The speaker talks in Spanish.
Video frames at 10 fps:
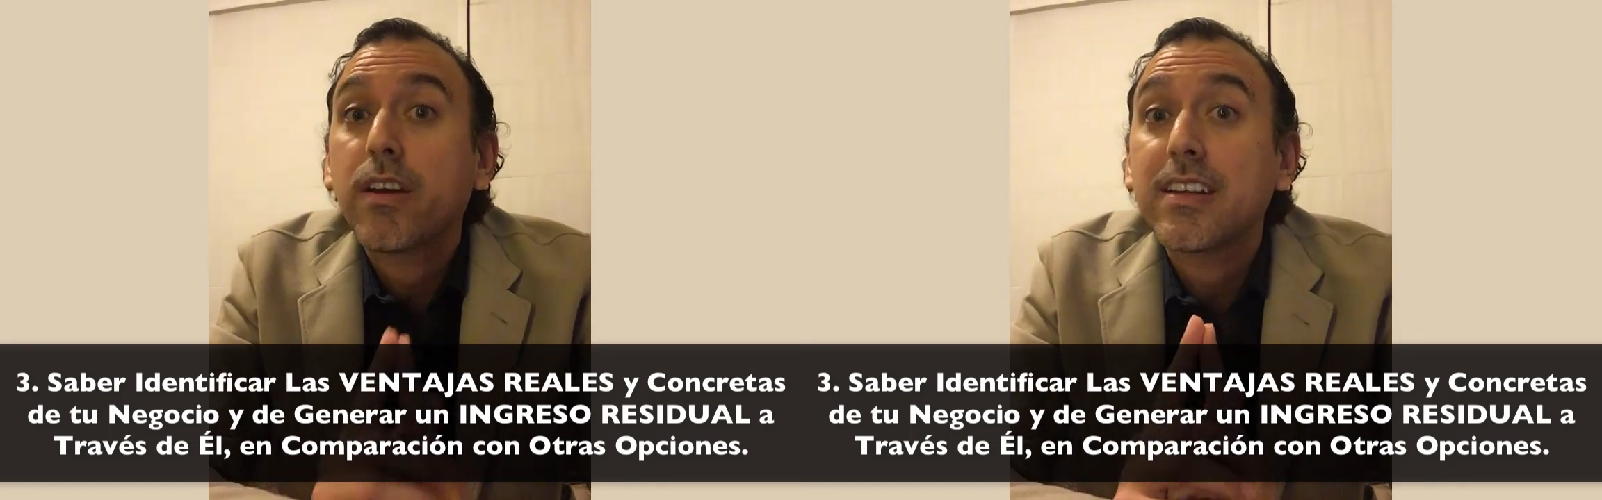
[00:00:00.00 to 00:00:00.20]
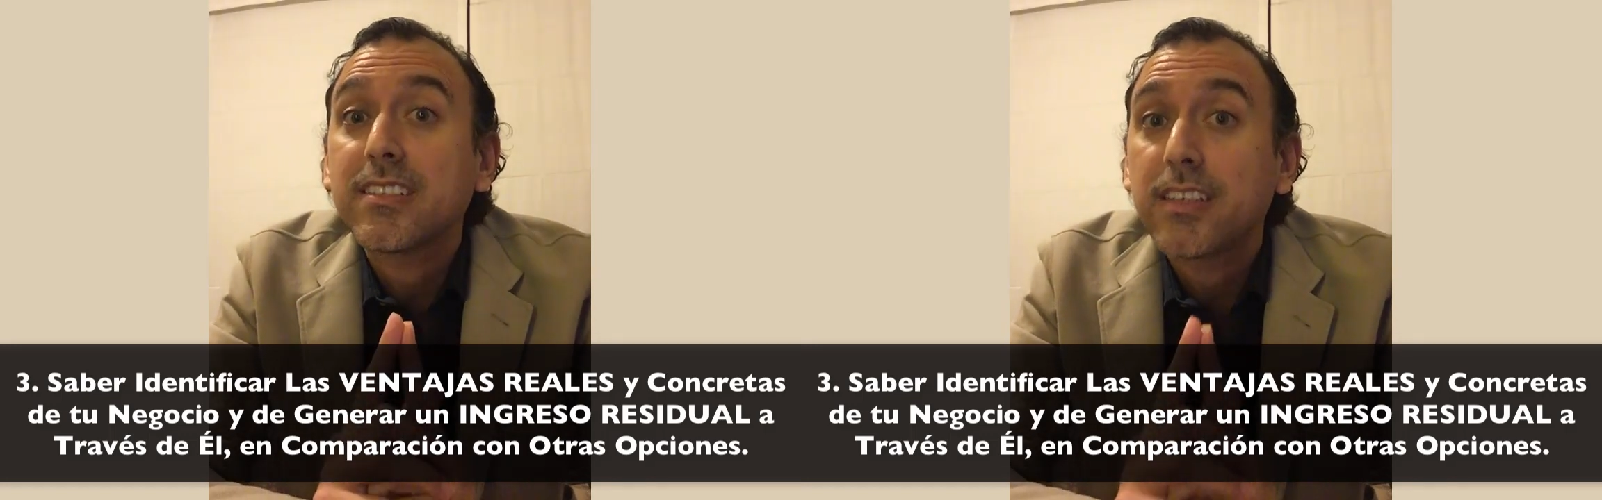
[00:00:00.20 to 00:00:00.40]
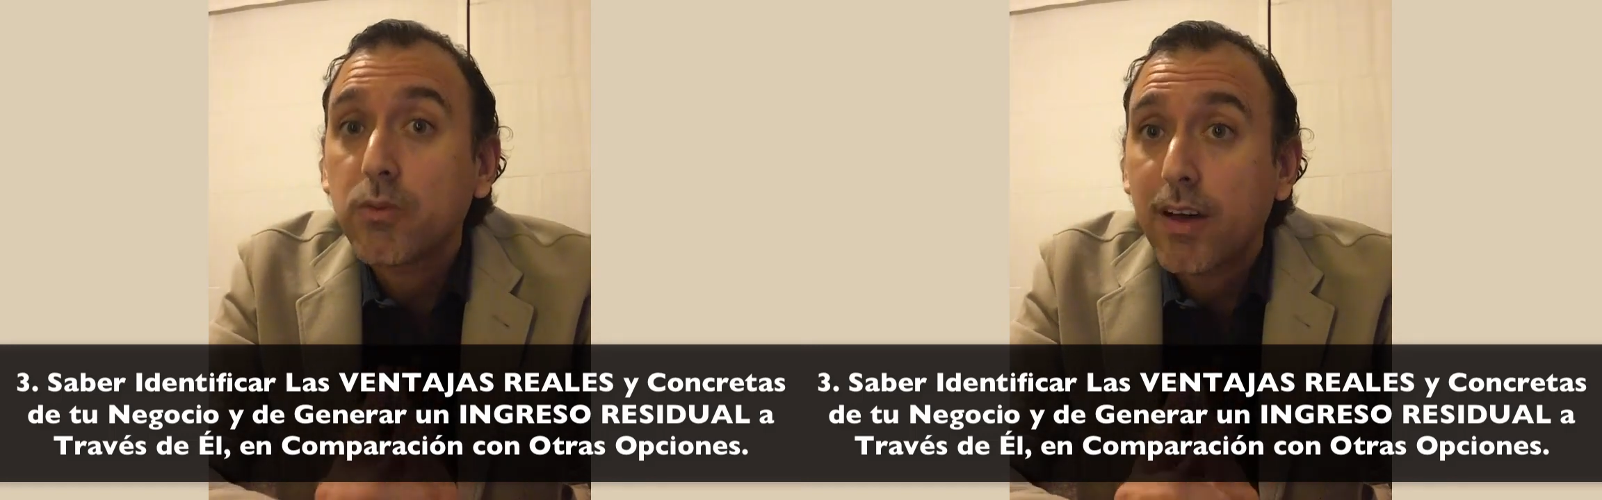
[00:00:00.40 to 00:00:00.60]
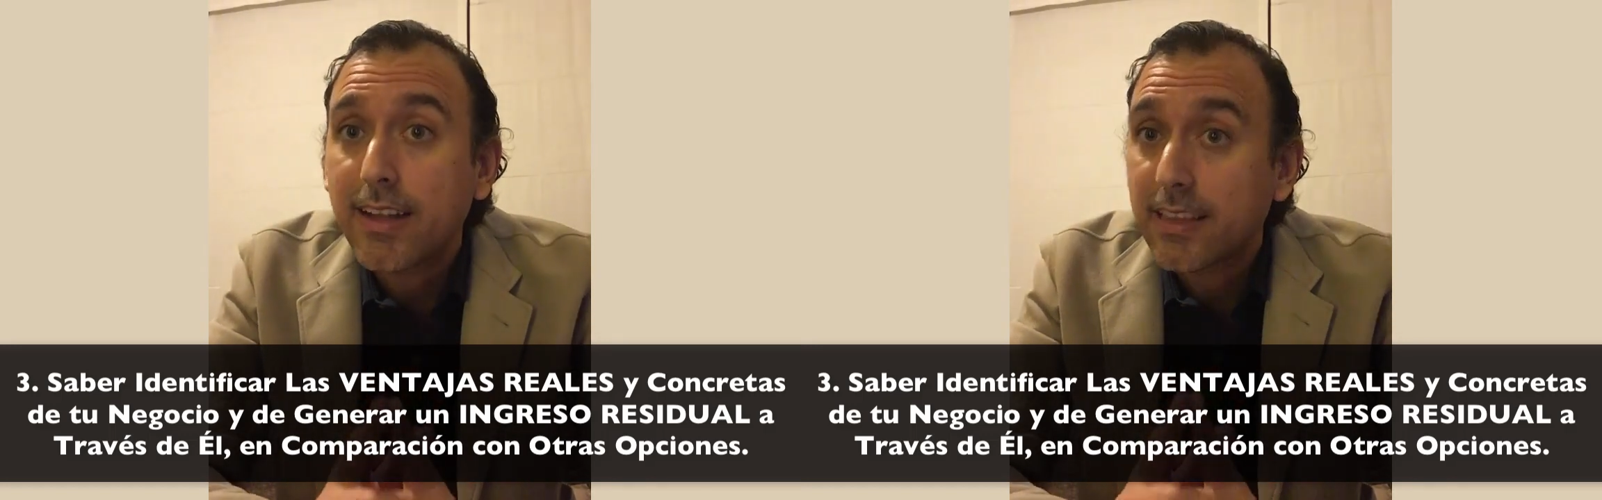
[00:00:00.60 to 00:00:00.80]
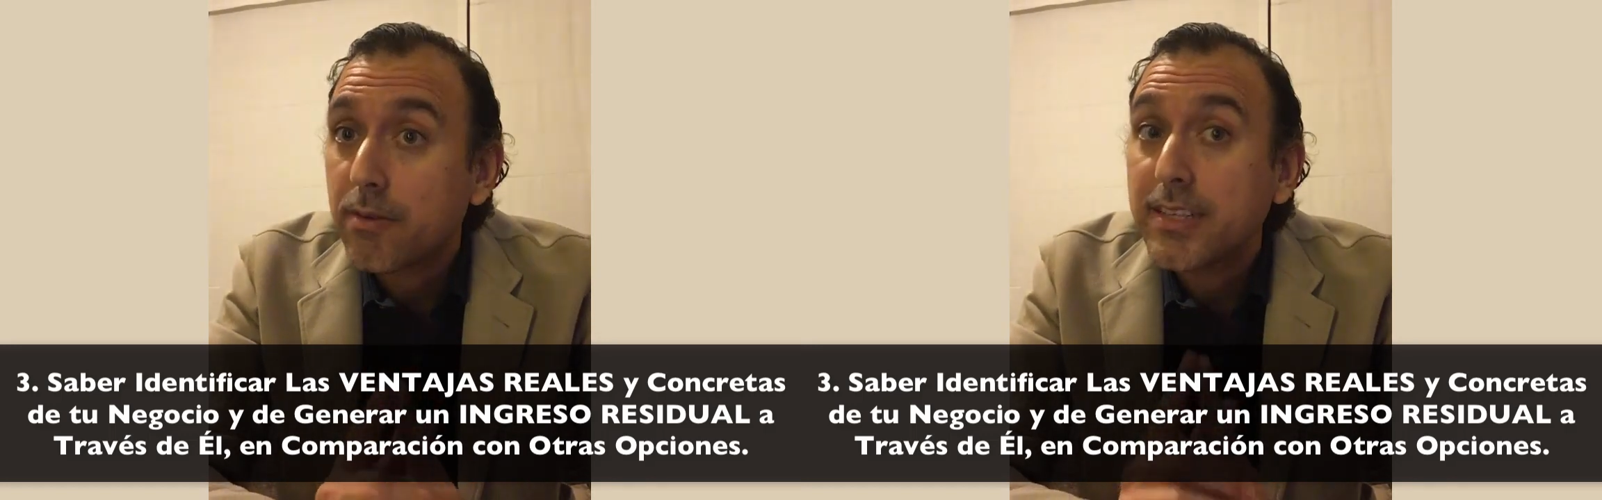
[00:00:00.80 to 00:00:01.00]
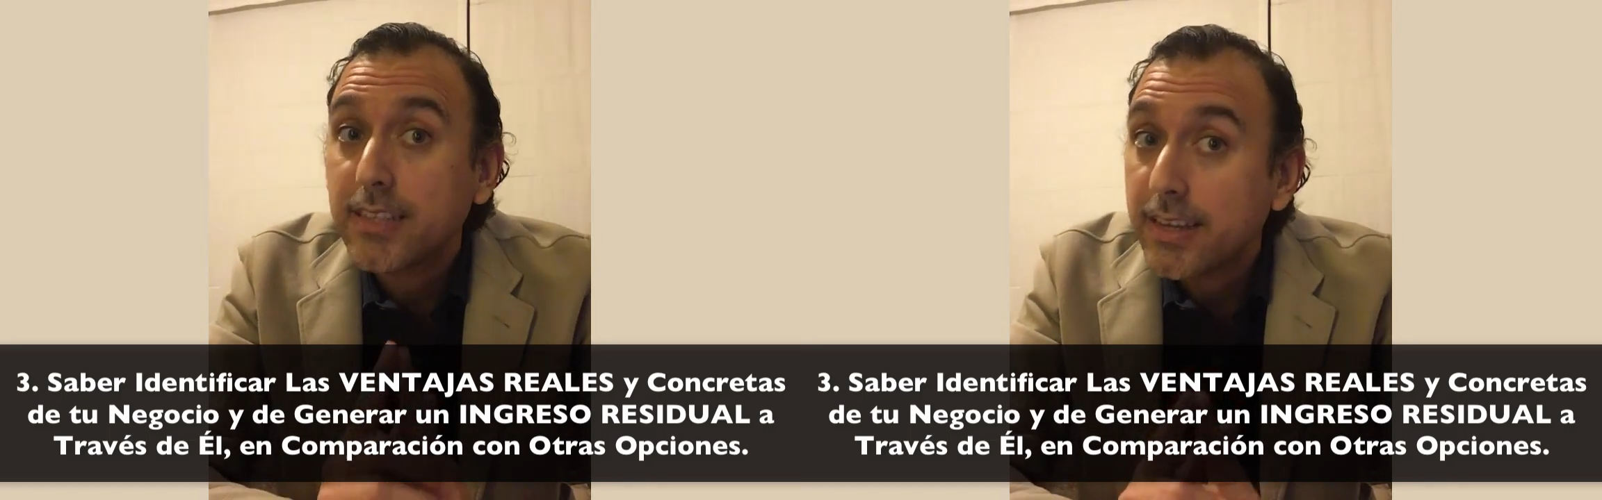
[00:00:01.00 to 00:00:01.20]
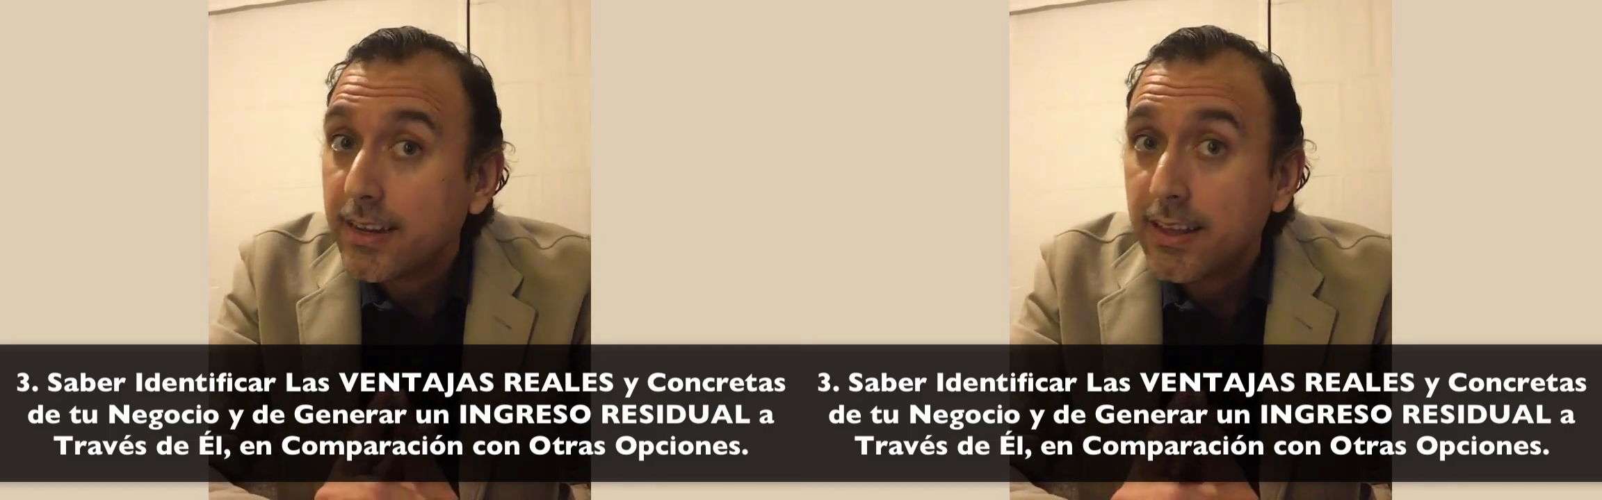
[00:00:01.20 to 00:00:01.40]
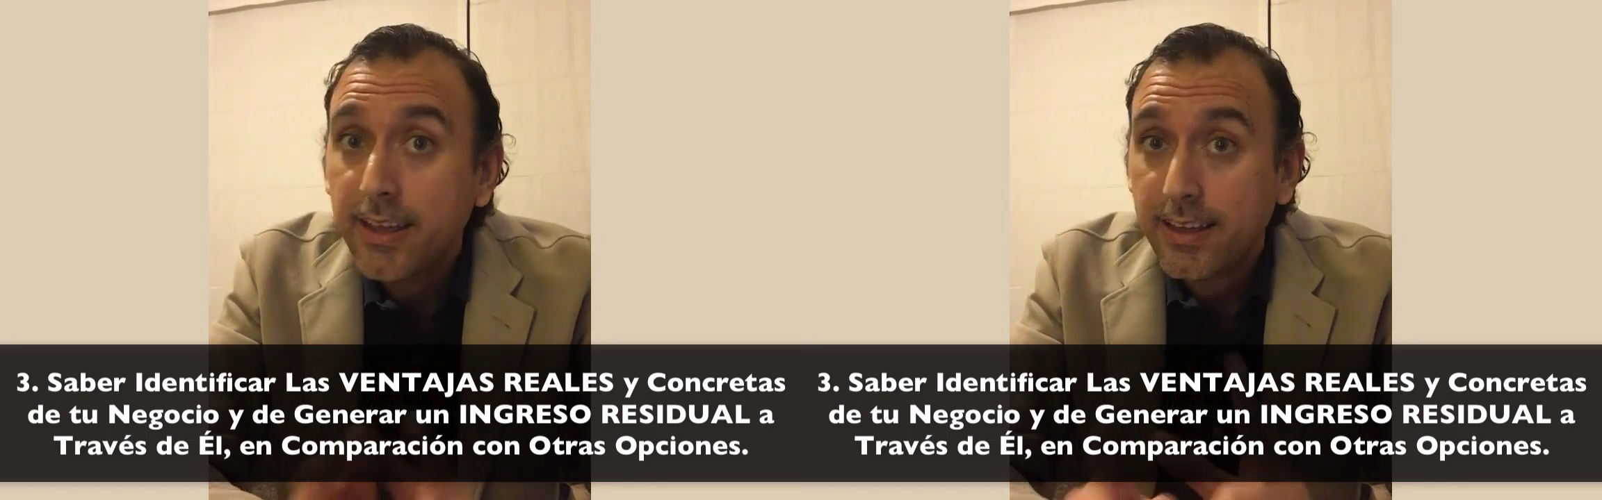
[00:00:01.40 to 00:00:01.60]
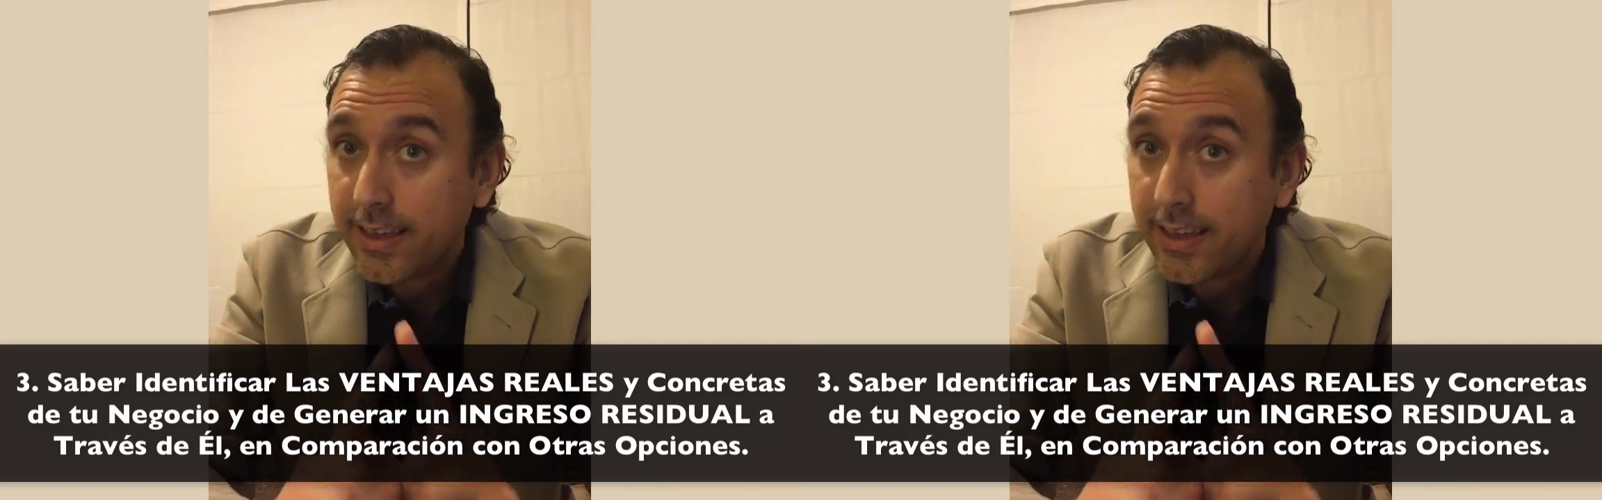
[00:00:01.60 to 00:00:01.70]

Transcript: residual a través de él